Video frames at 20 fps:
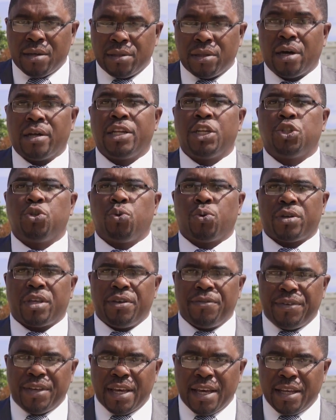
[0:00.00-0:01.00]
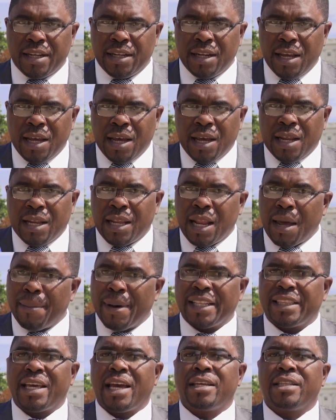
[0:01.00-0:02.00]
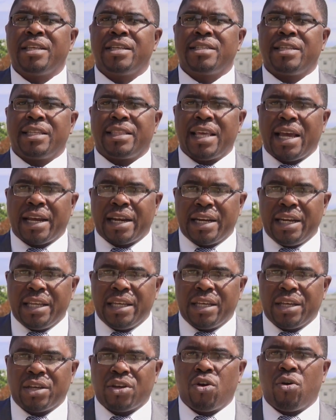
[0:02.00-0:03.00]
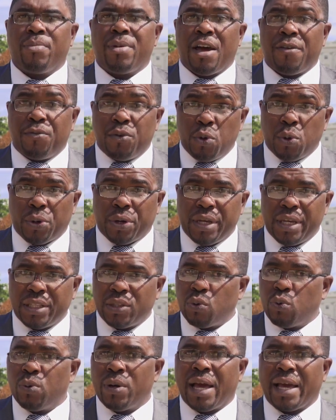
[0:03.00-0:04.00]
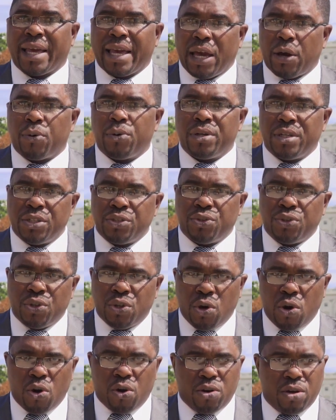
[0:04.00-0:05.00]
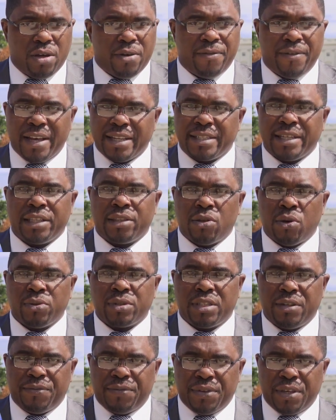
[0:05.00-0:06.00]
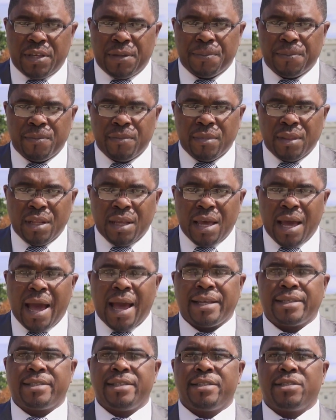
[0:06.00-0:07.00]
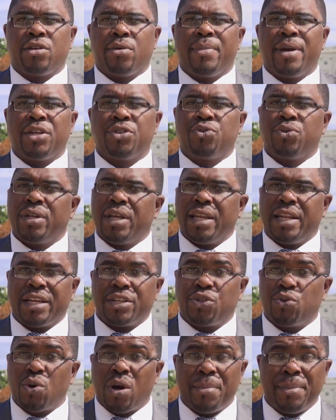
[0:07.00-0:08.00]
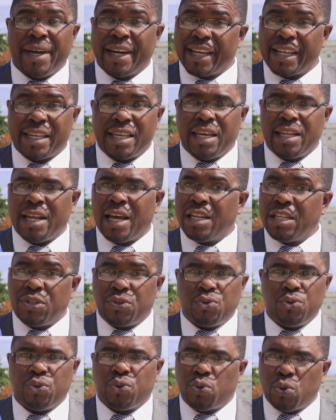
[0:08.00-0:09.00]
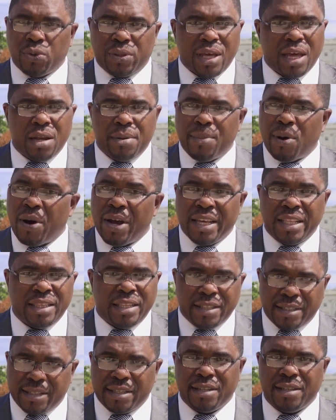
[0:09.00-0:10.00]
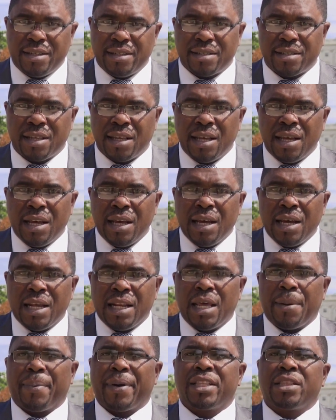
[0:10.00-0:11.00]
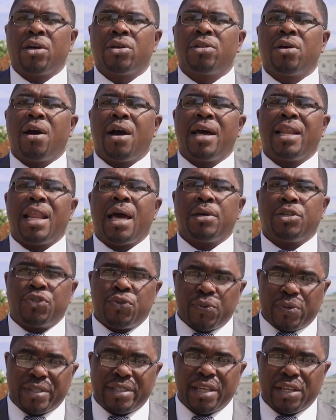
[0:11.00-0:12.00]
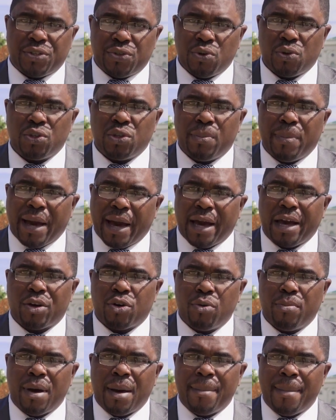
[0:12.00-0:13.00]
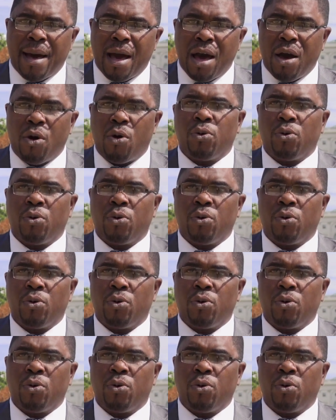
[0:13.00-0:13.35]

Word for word: Dans les jours qui viennent, la bataille des États clés, comme la Floride ou la Caroline du Nord, va s'intensifier. À six semaines d'une élection américaine à l'issue totalement indécise, les prétendants à la succession de Barack Obama